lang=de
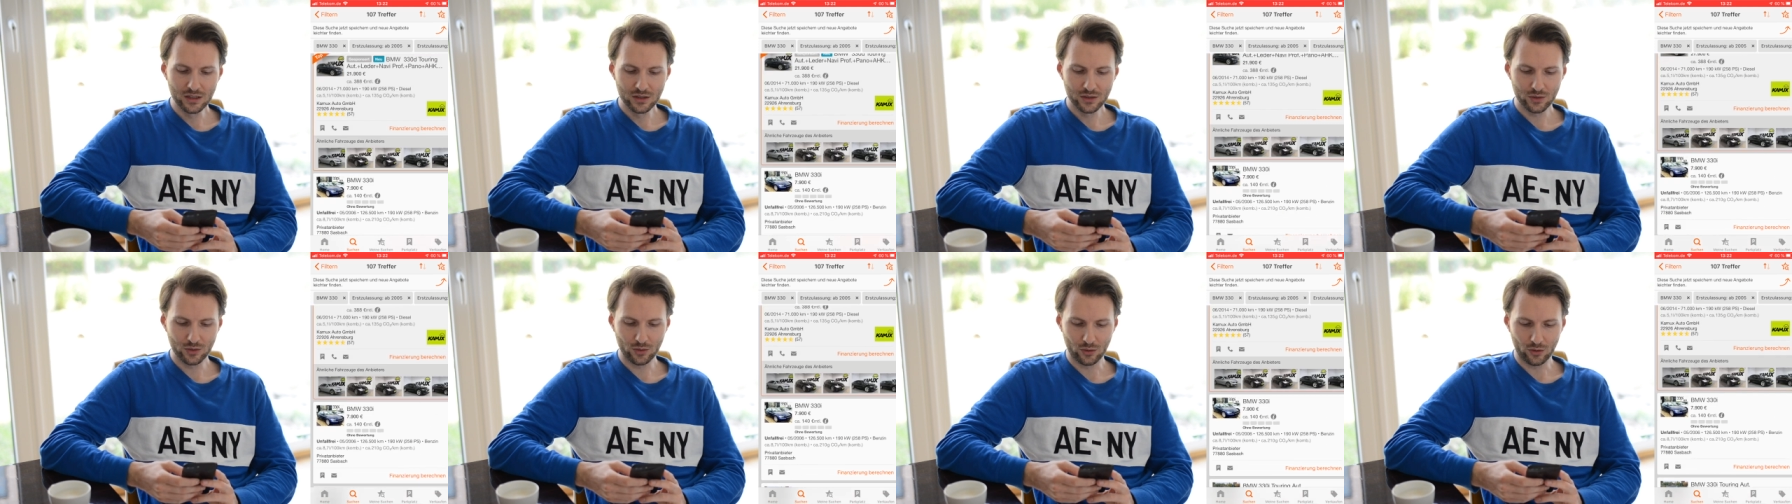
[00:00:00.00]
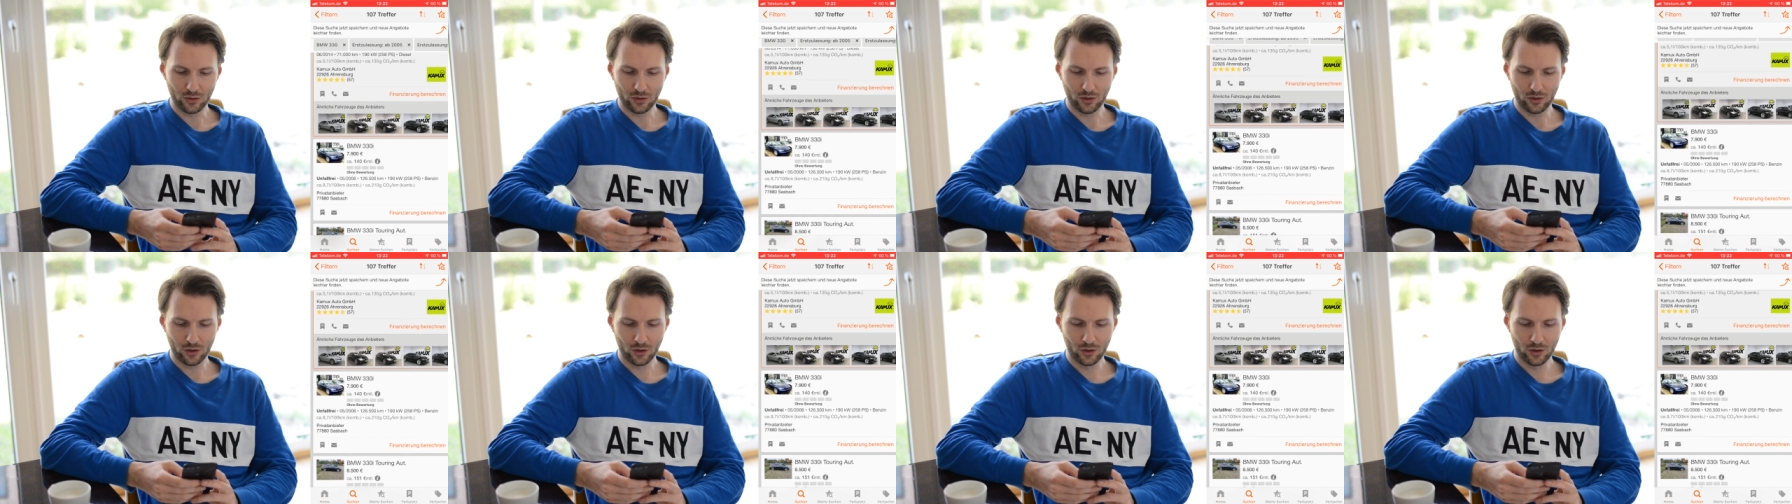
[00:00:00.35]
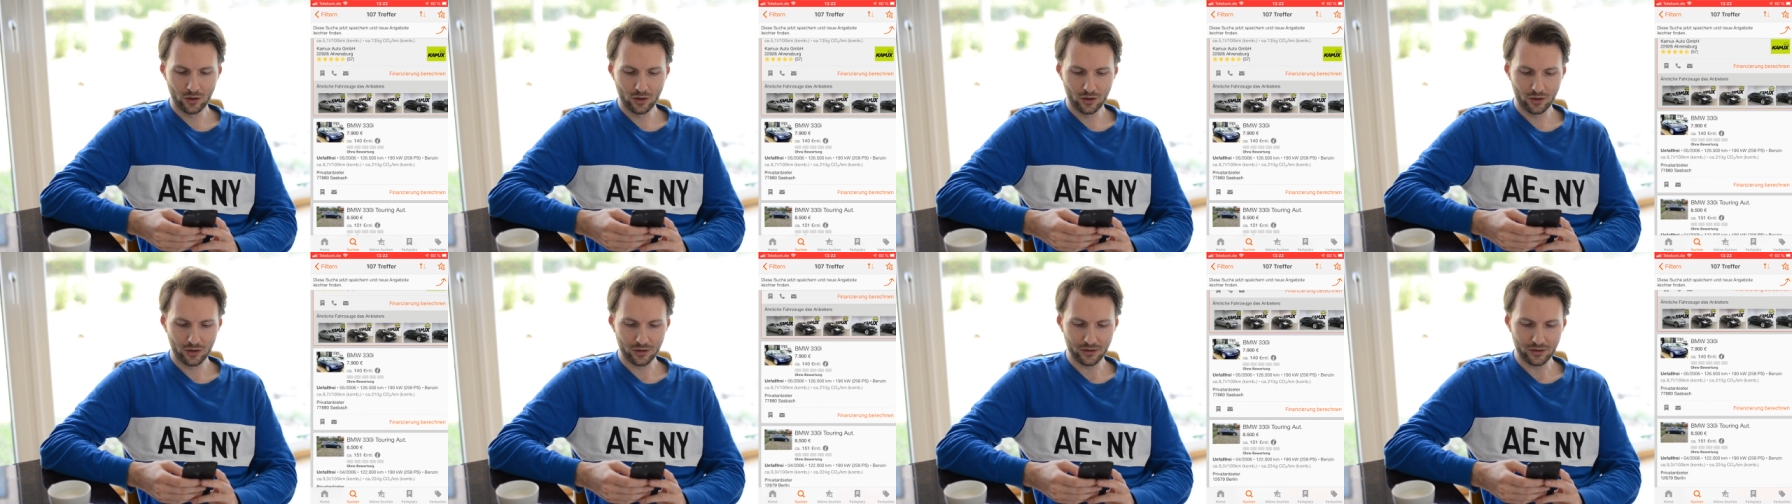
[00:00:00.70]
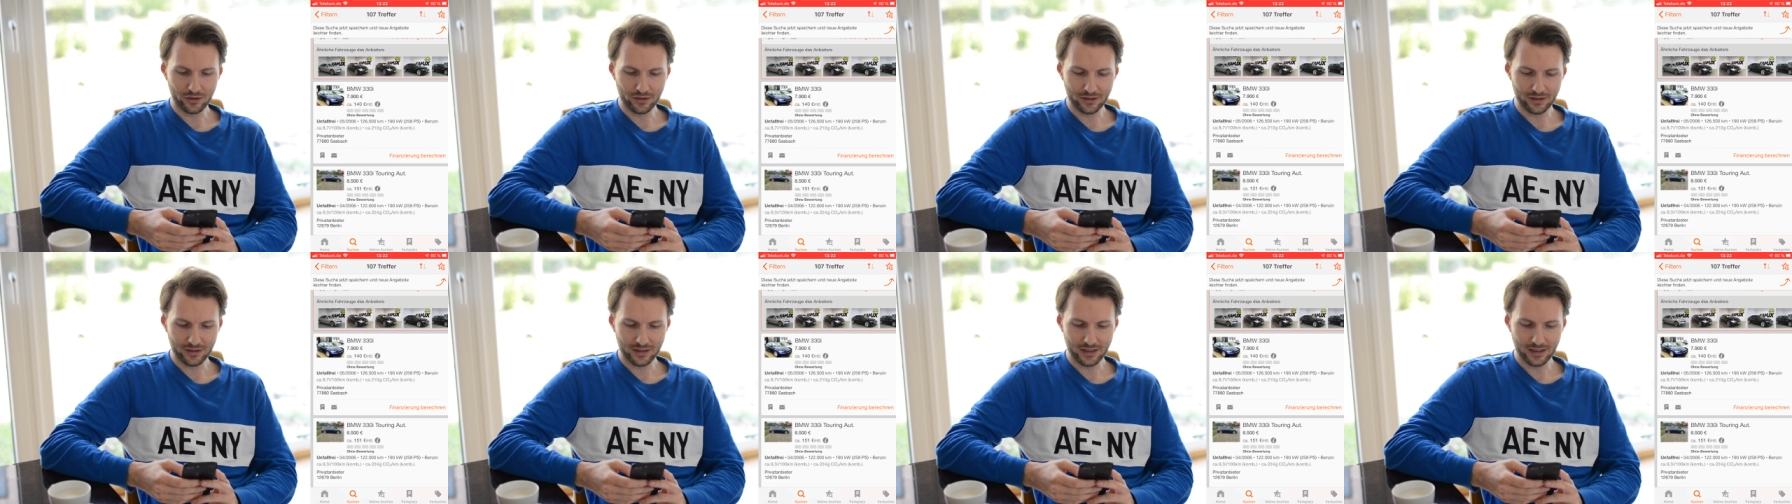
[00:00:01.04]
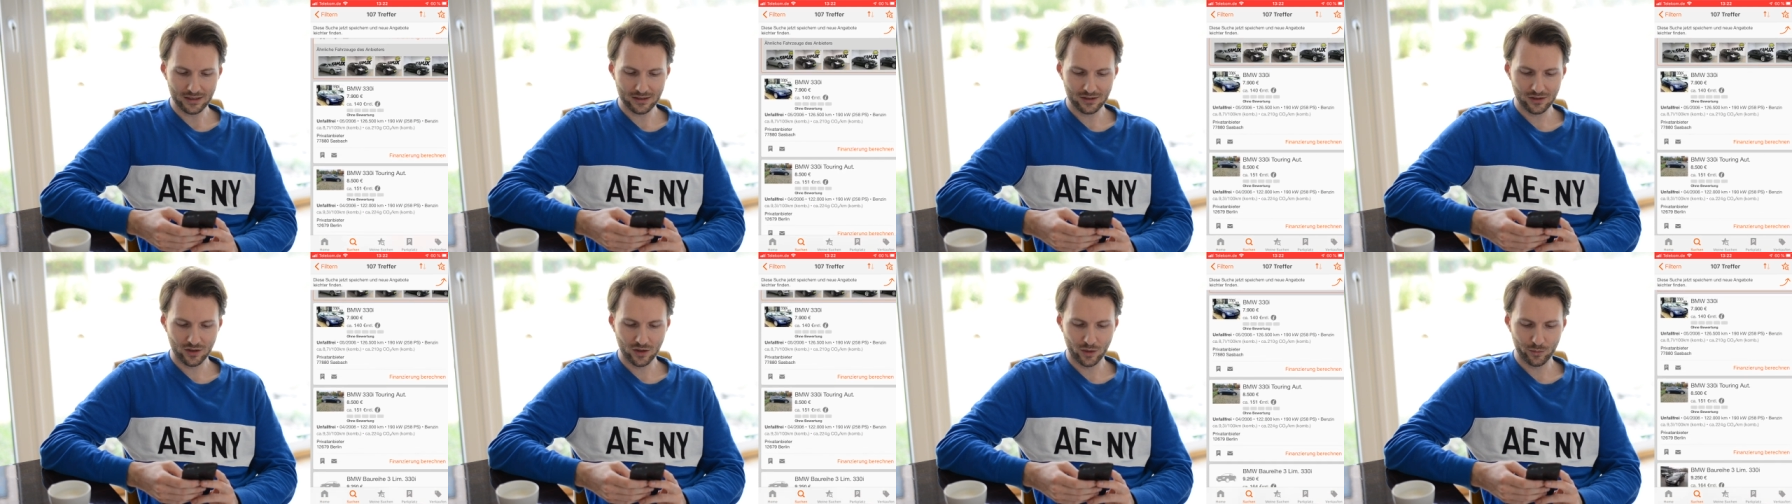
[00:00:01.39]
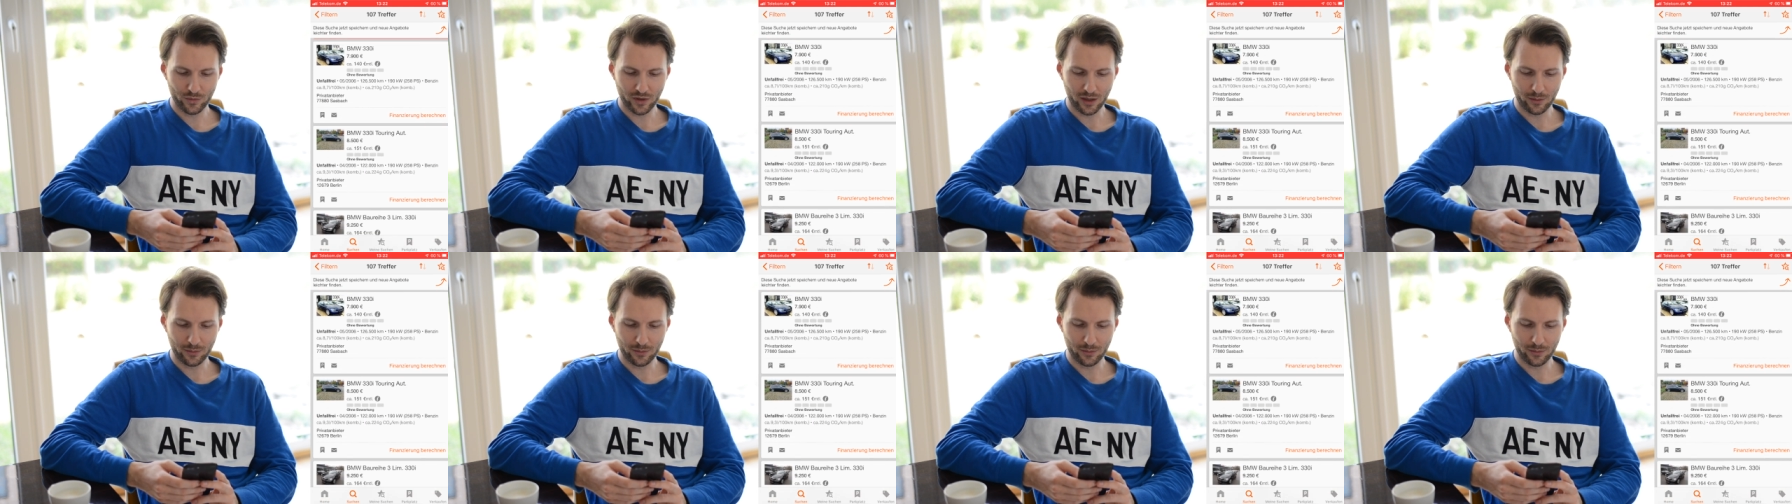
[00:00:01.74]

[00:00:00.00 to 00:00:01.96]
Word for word: So, und jetzt kommt